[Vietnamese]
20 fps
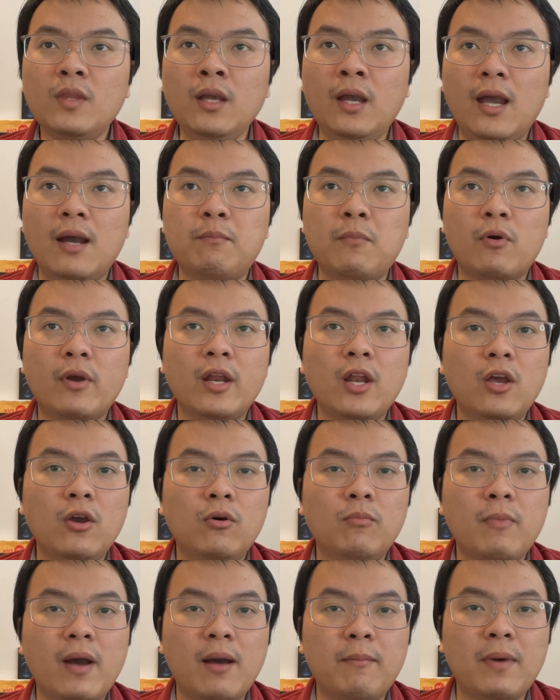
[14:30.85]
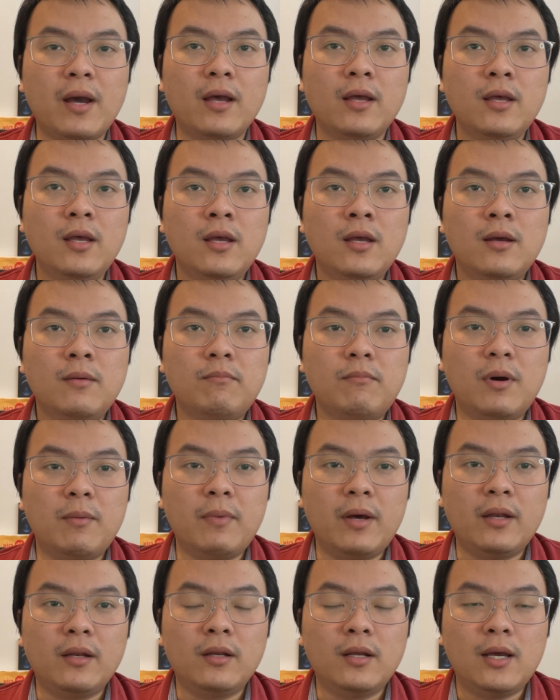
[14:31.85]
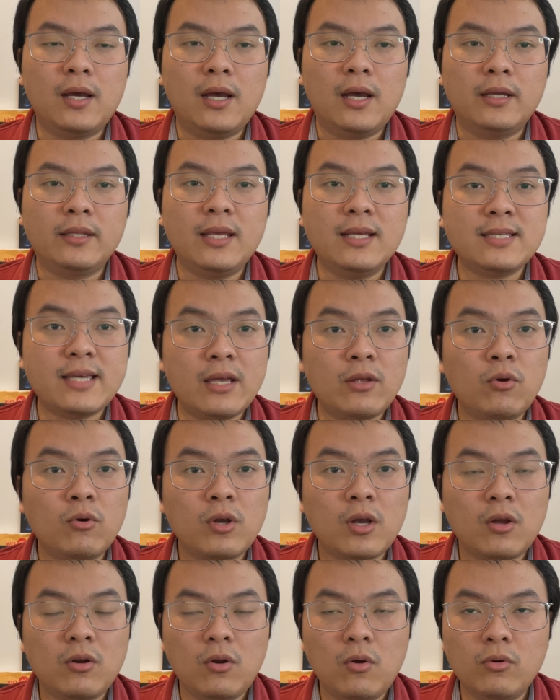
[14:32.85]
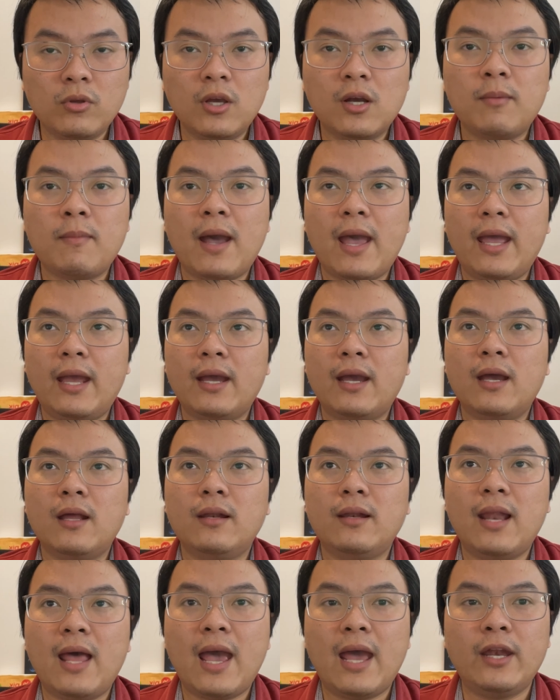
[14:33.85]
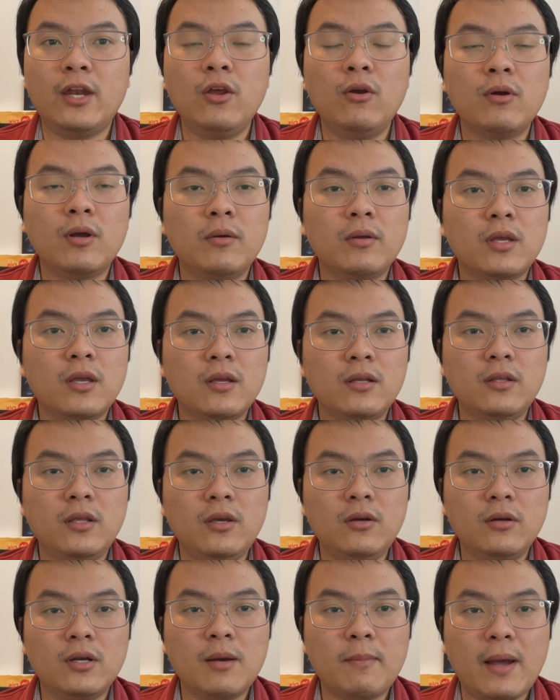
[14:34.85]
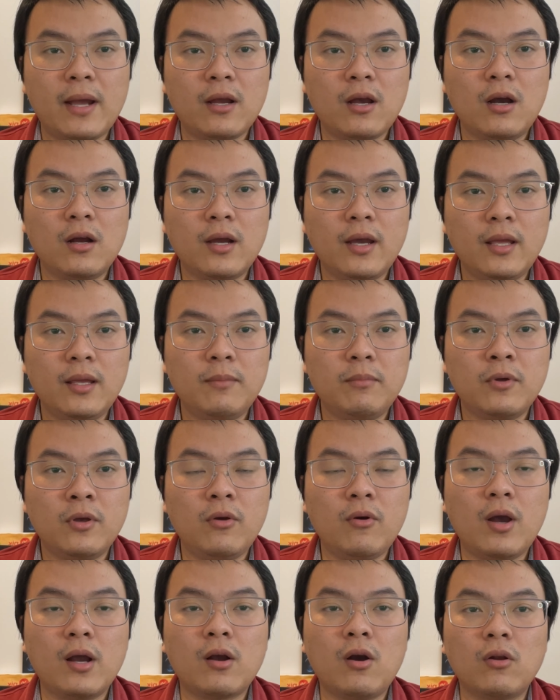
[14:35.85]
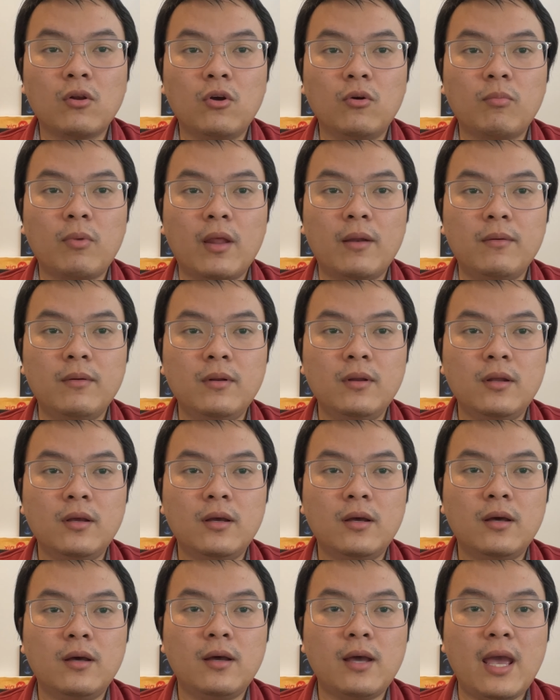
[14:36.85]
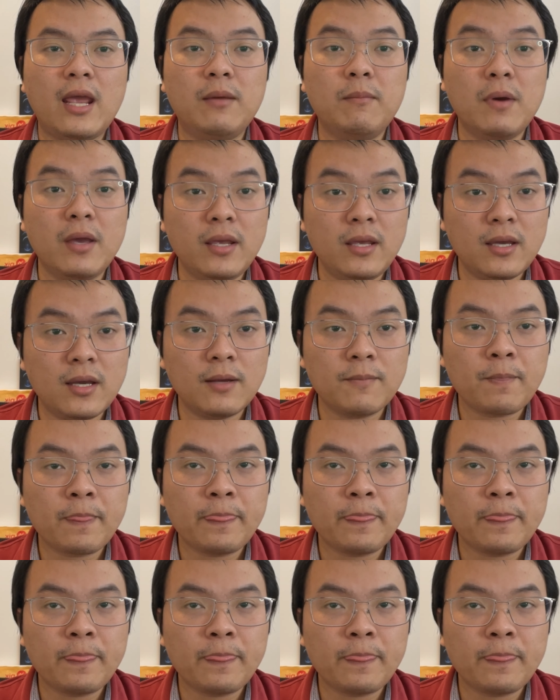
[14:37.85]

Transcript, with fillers: À, một cái điều mà mà mà mình à, chia sẻ luôn cho các bạn á, là nếu như các bạn có cái quy rờ code của tỉnh à, a bê á,